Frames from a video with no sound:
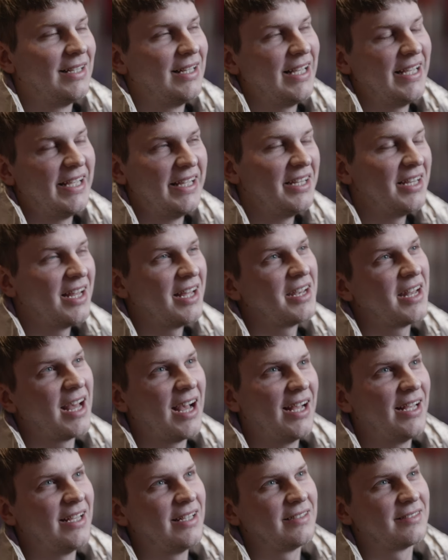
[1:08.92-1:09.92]
Erinnern
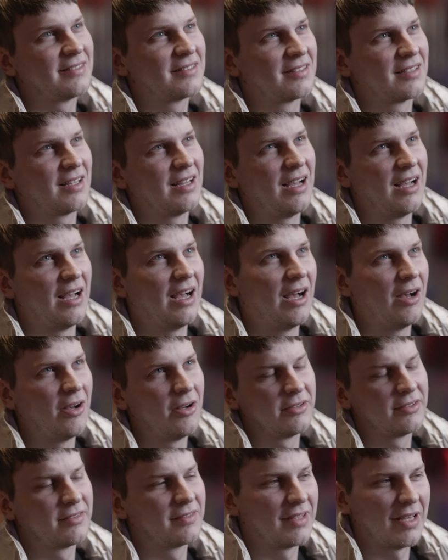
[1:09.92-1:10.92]
heißt
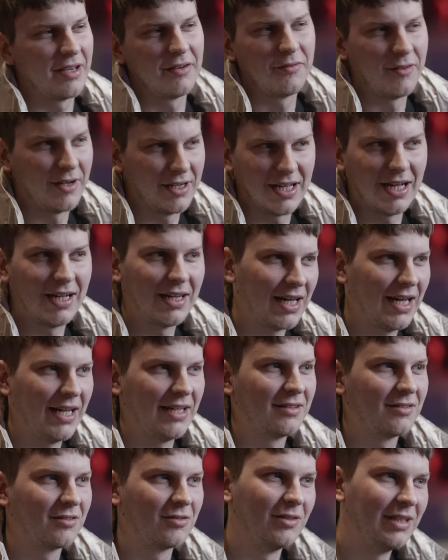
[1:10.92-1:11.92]
aus der
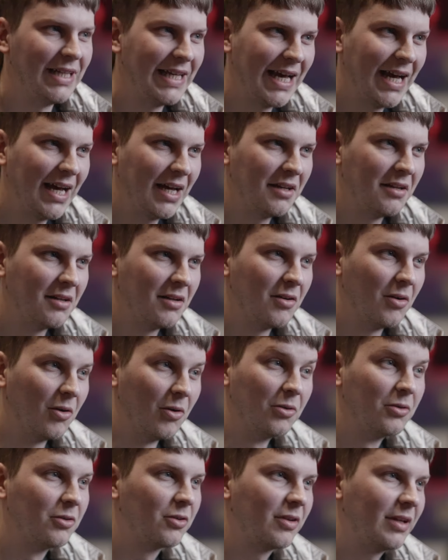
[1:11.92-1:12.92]
Vergangenheit zu lernen
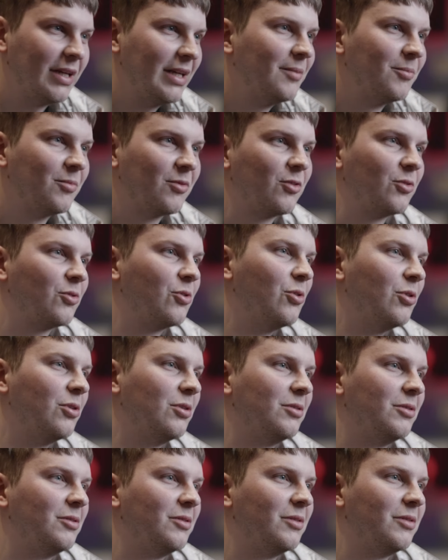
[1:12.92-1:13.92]
und eben zu
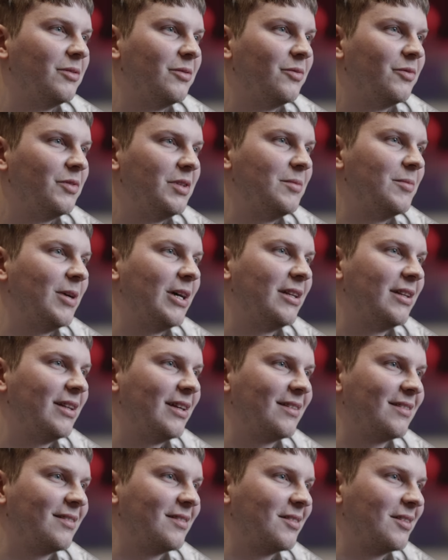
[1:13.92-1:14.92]
gucken, wie man
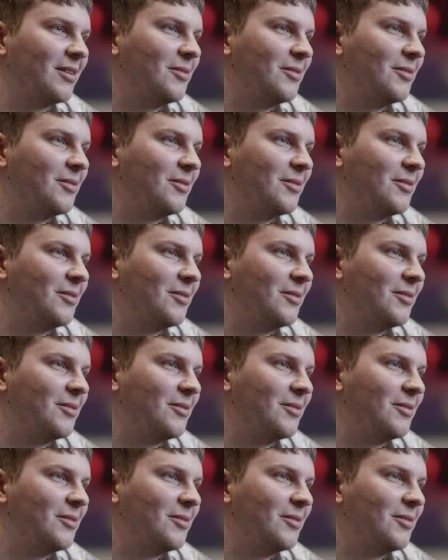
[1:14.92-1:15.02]
das